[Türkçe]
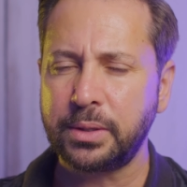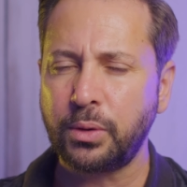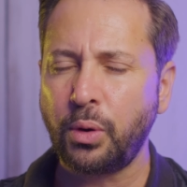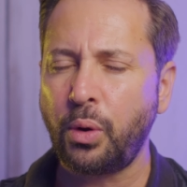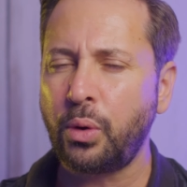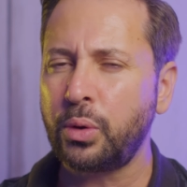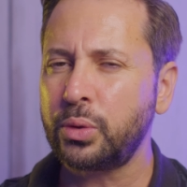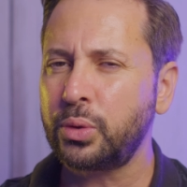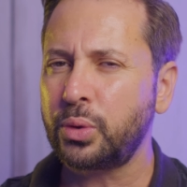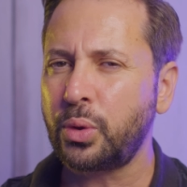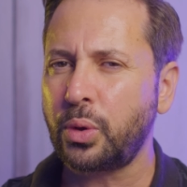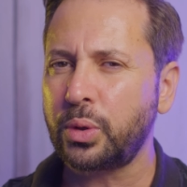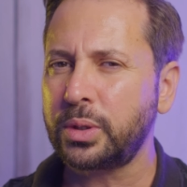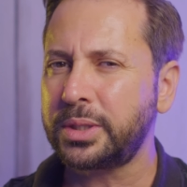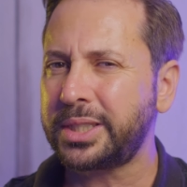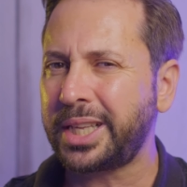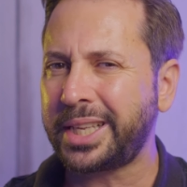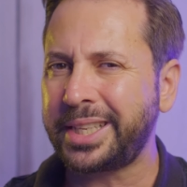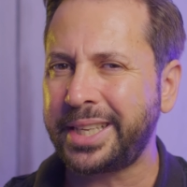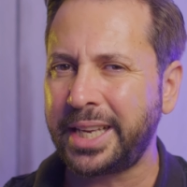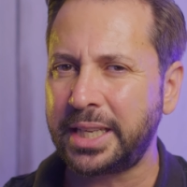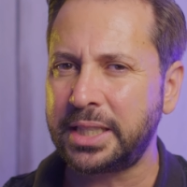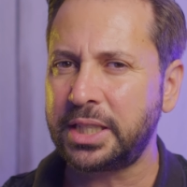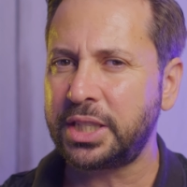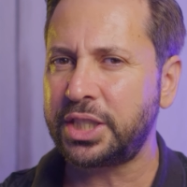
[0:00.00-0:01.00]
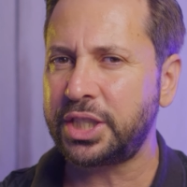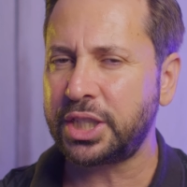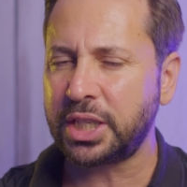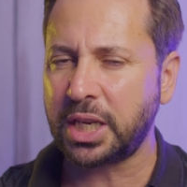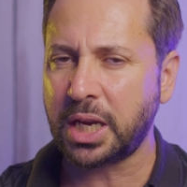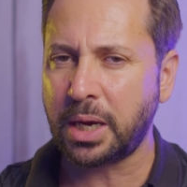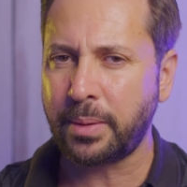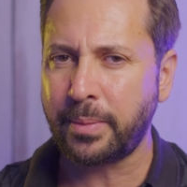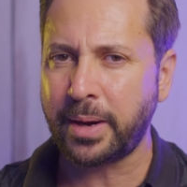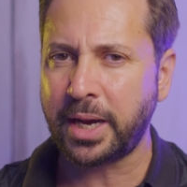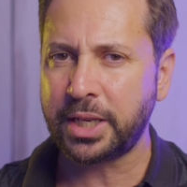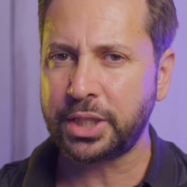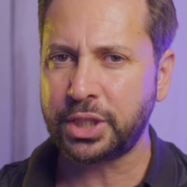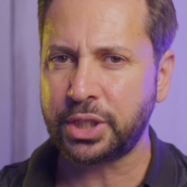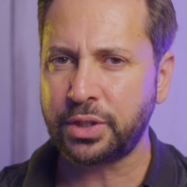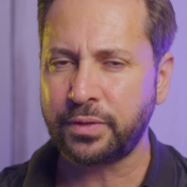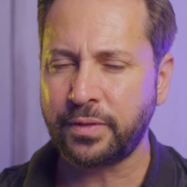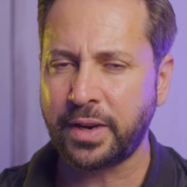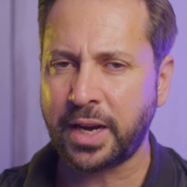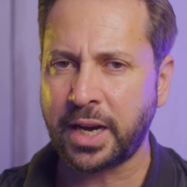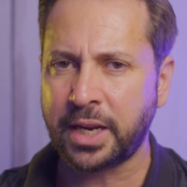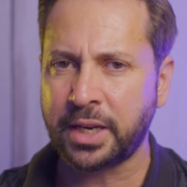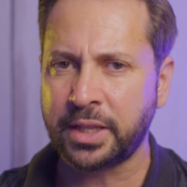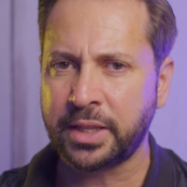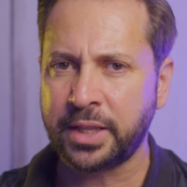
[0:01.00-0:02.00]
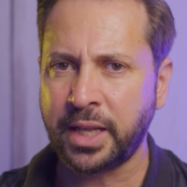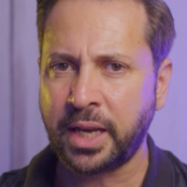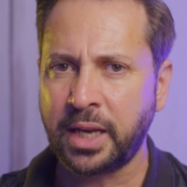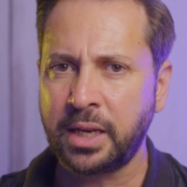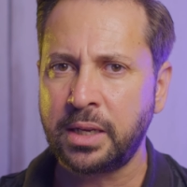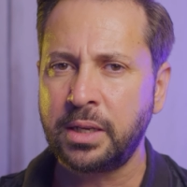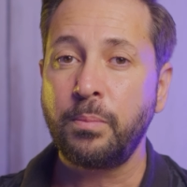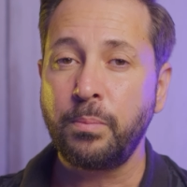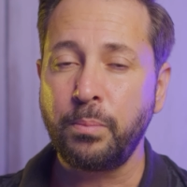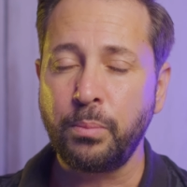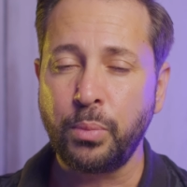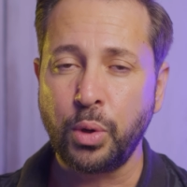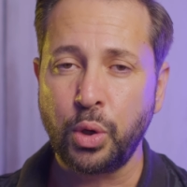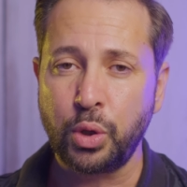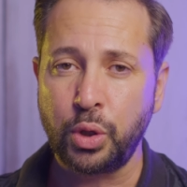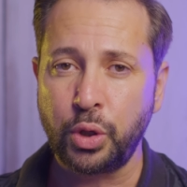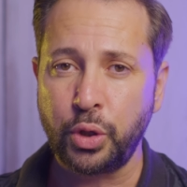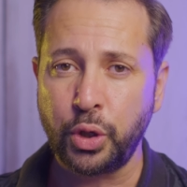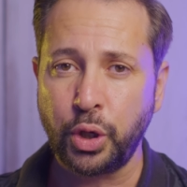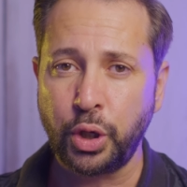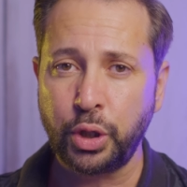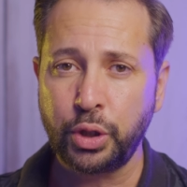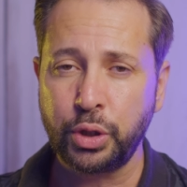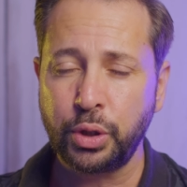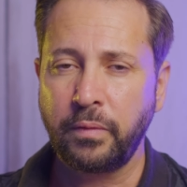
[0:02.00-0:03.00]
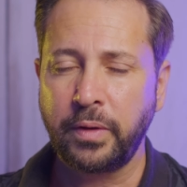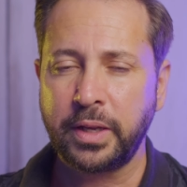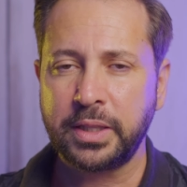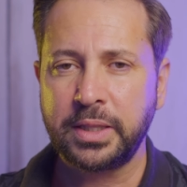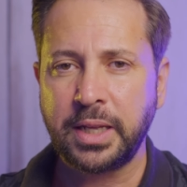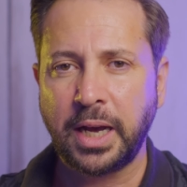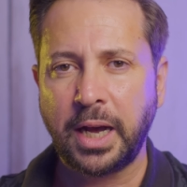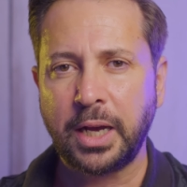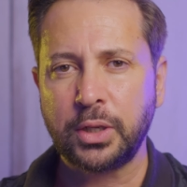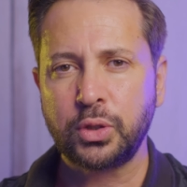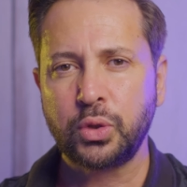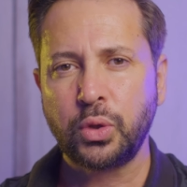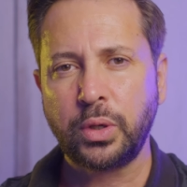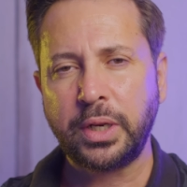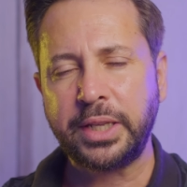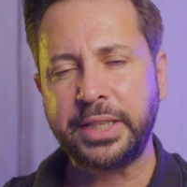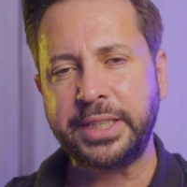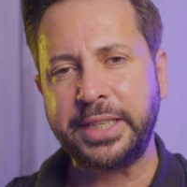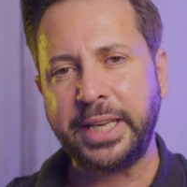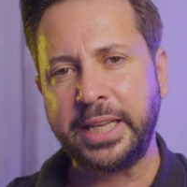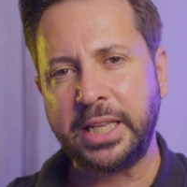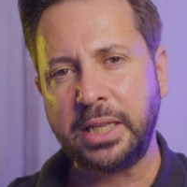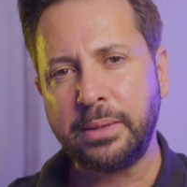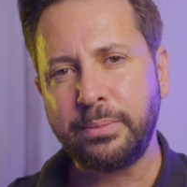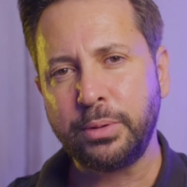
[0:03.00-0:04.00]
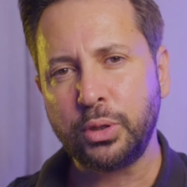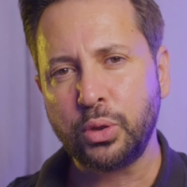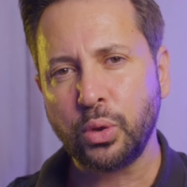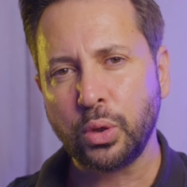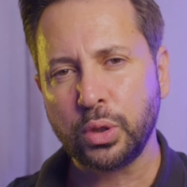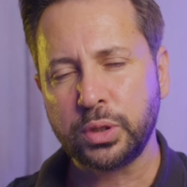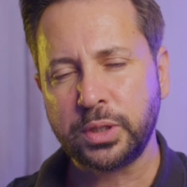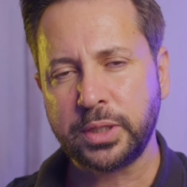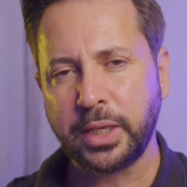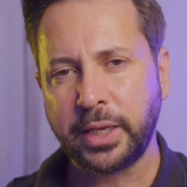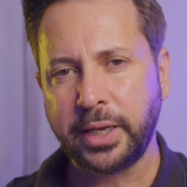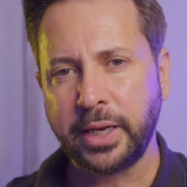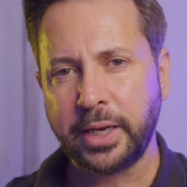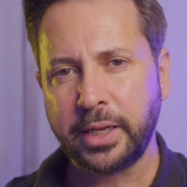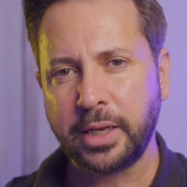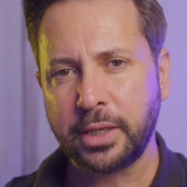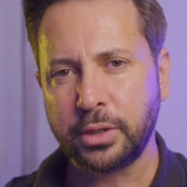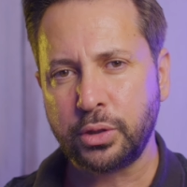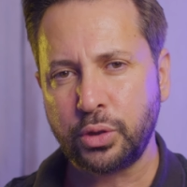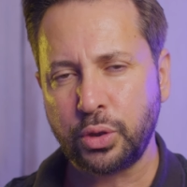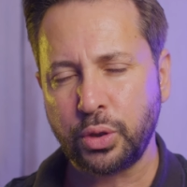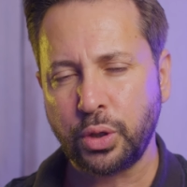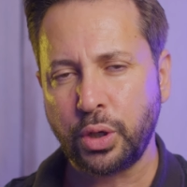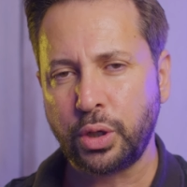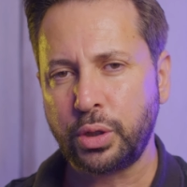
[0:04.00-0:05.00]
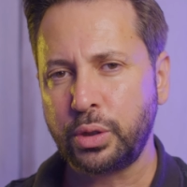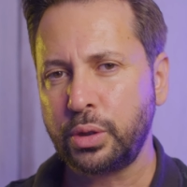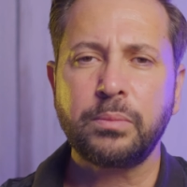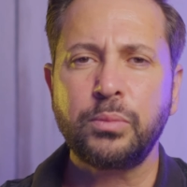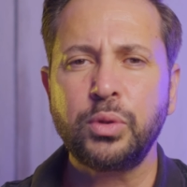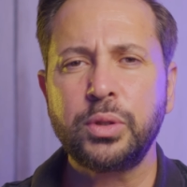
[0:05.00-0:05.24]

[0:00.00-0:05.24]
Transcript: 10.7 GB civarında bölüyor ve daha sonra yeni bir dosya yaratıyor.